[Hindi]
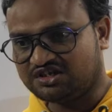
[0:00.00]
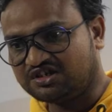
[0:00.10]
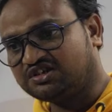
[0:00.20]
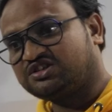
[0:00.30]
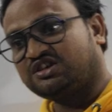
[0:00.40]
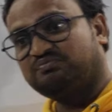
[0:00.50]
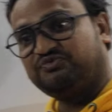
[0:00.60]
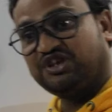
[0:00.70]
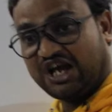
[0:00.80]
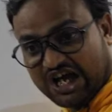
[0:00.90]
ये सब
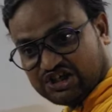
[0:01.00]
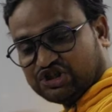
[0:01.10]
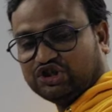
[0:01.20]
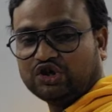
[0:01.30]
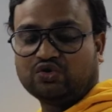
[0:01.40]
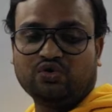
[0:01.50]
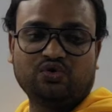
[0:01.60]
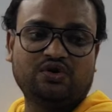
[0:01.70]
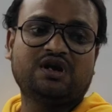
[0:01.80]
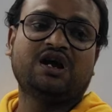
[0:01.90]
ध्यान से
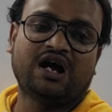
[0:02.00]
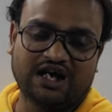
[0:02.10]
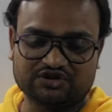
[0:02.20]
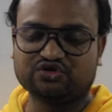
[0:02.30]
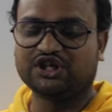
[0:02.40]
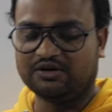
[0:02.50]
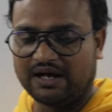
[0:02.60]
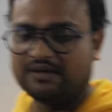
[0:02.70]
देखो हाँ सुनील